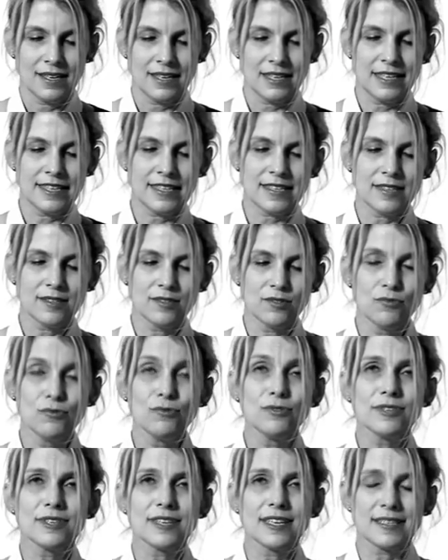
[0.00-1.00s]
Ich lese
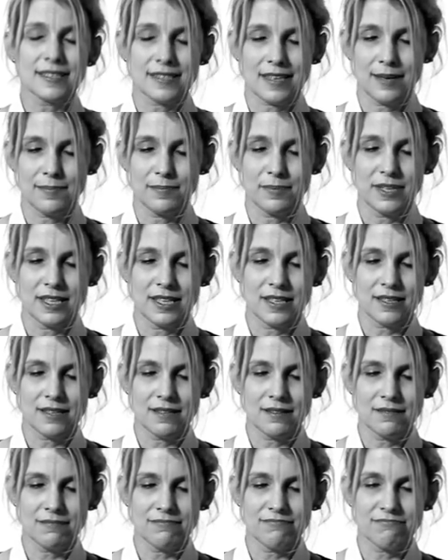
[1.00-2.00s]
nun das
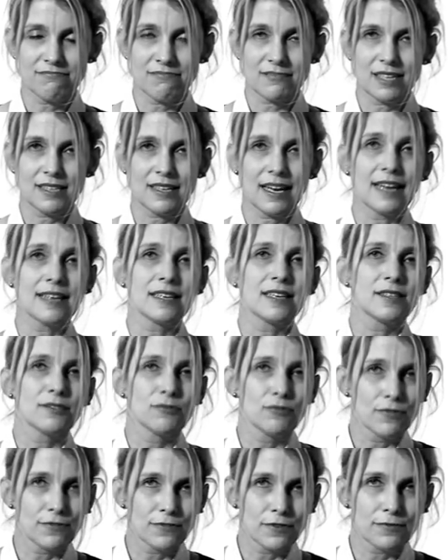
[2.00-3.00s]
Kapitel, das eigentlich
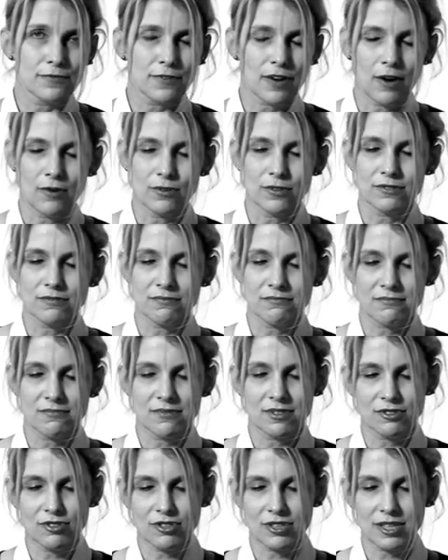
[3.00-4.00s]
nur für Frauen
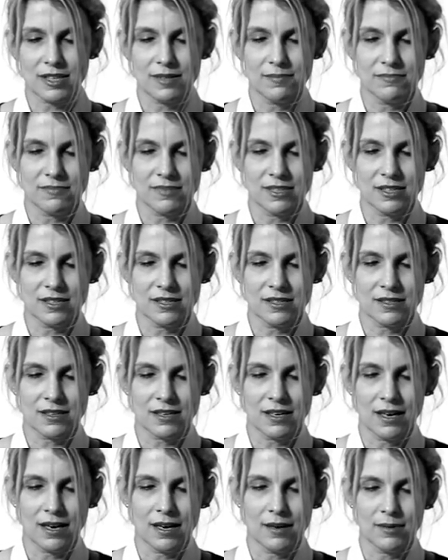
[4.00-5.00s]
geschrieben
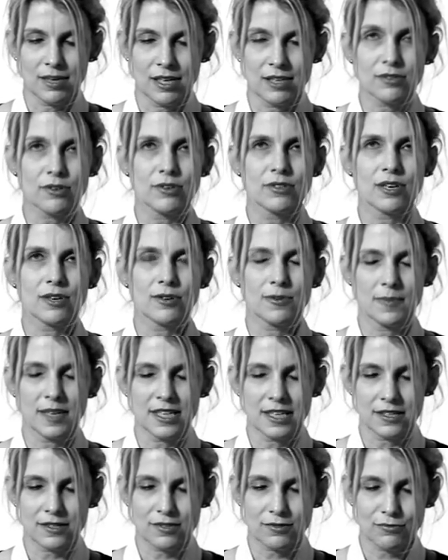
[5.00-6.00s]
ist, aber es können auch
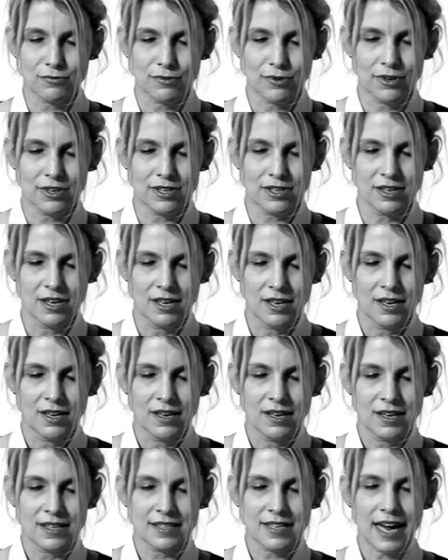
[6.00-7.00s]
Männer zuhören.
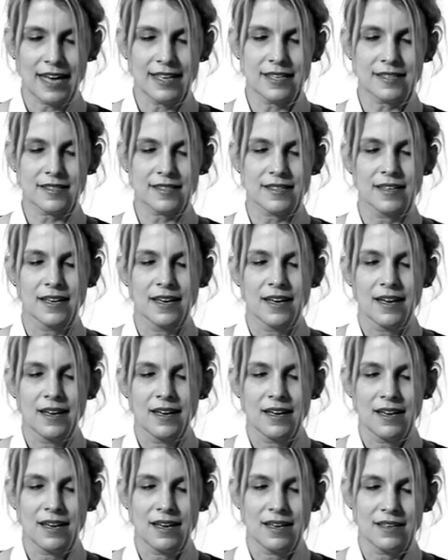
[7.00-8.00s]
Es heißt
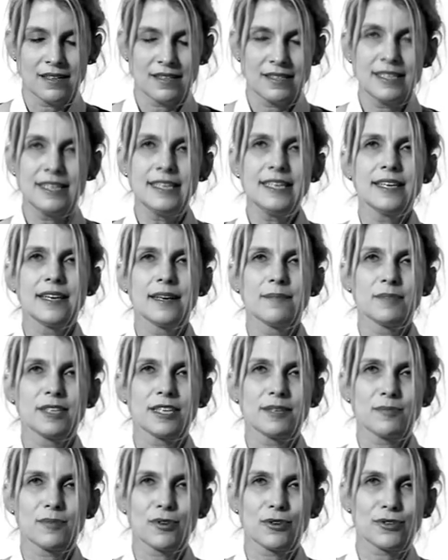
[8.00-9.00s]
Nieder
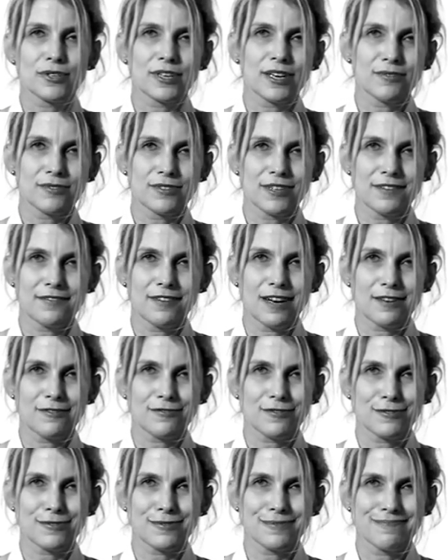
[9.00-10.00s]
mit dem Glück der
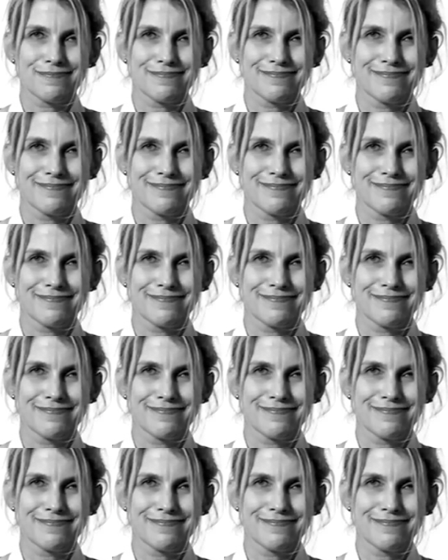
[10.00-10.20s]
Unterwerfung.